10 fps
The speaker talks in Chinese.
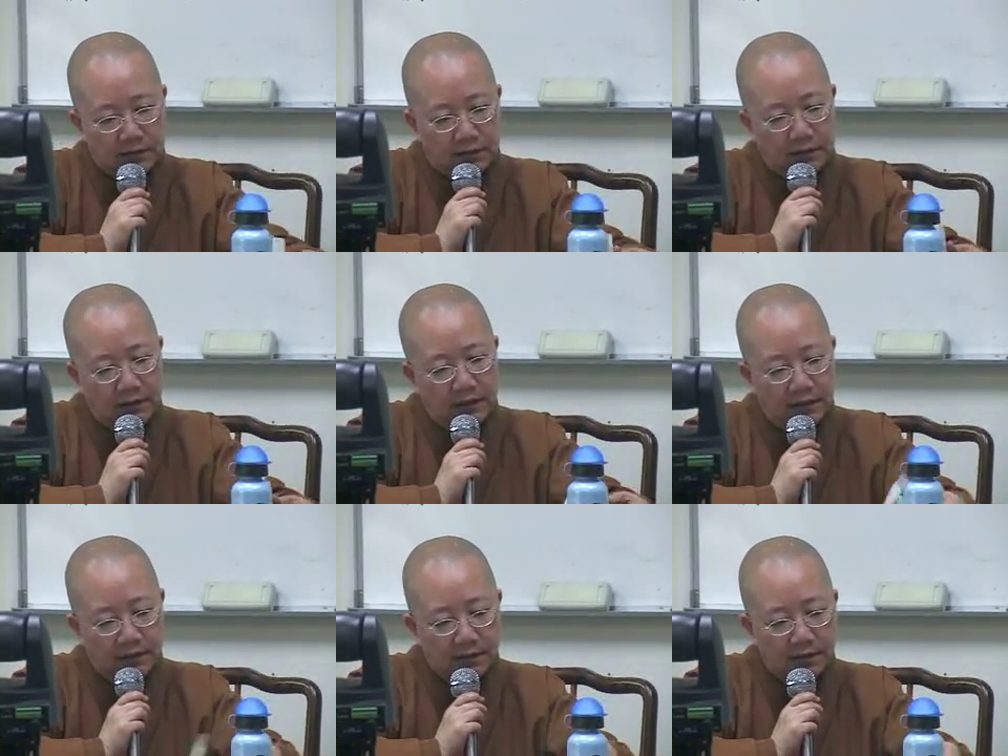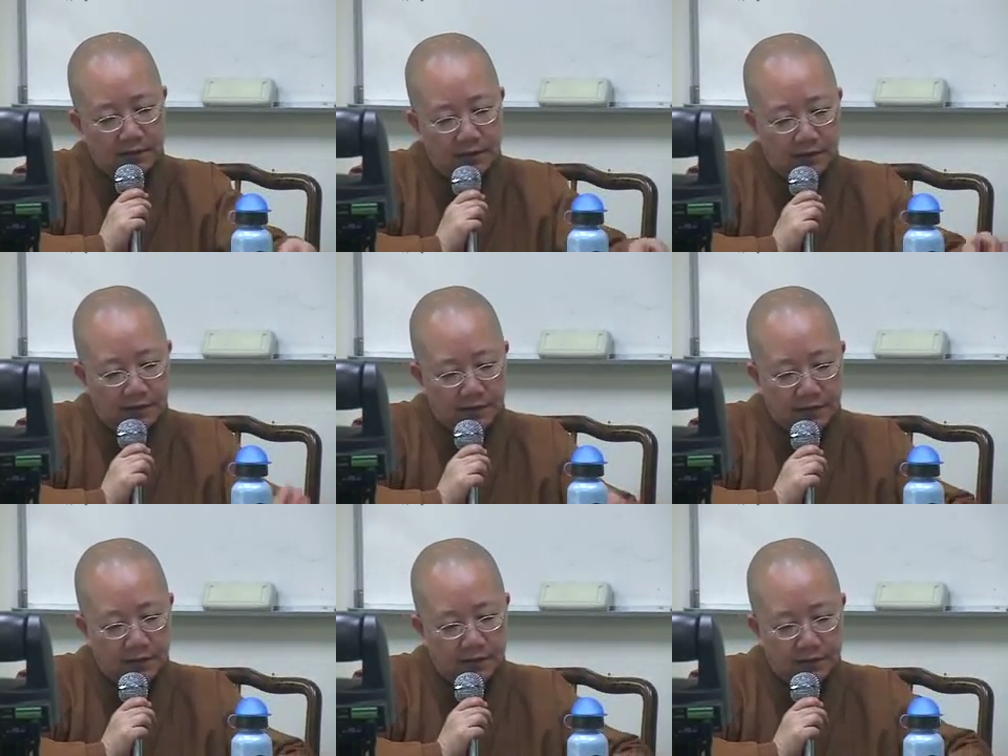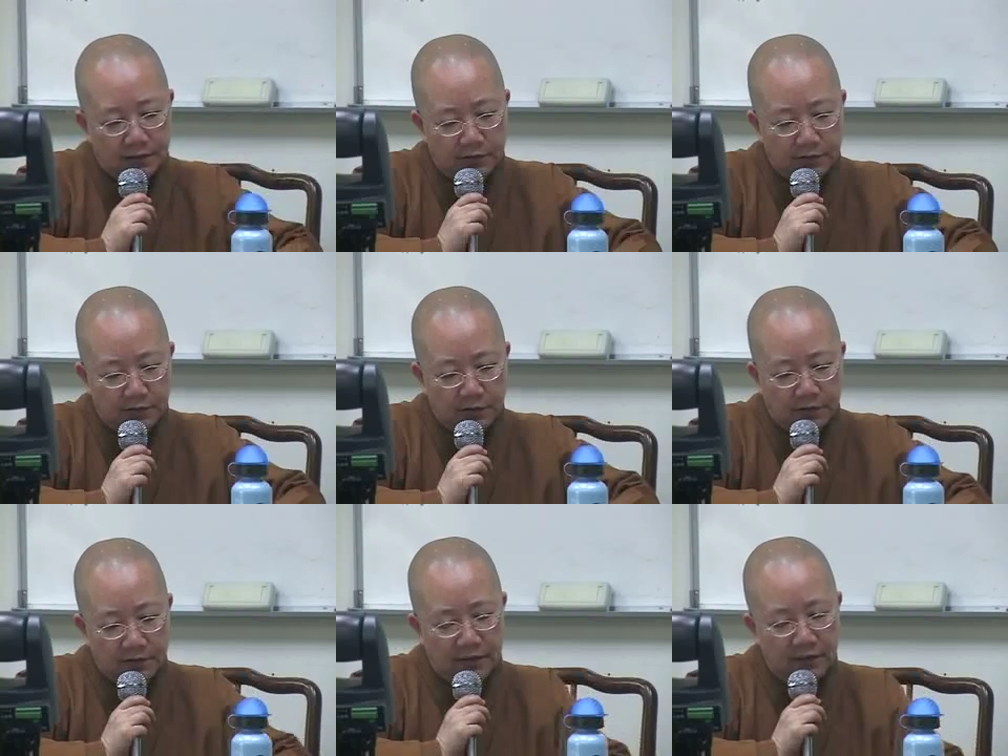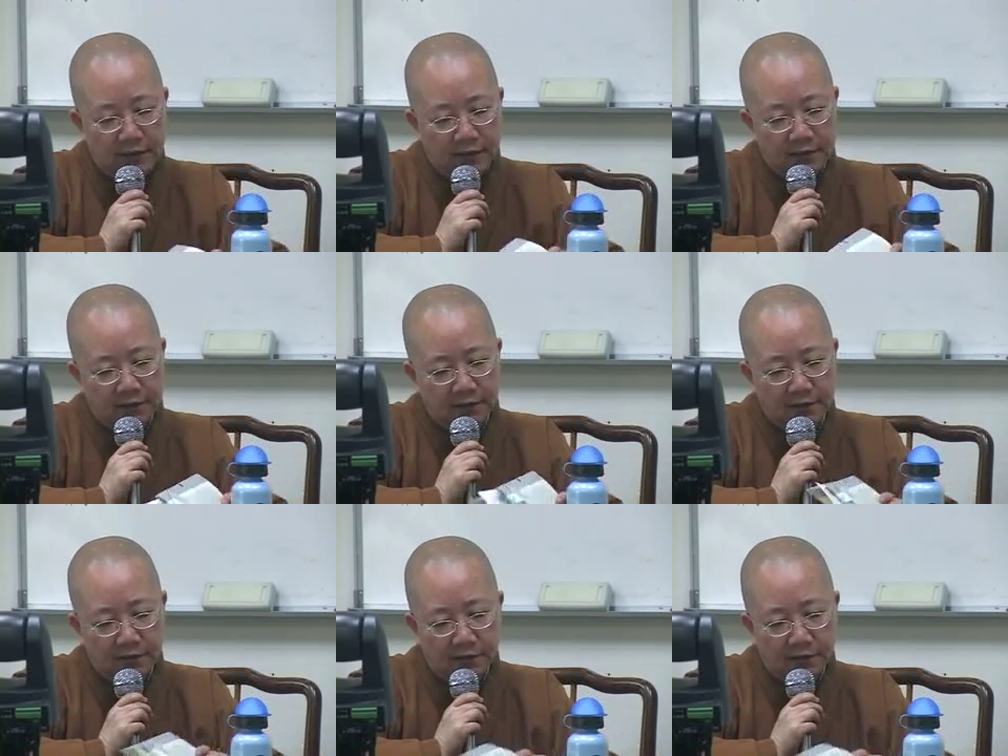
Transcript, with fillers: 庭院深深深几许啊！这里是，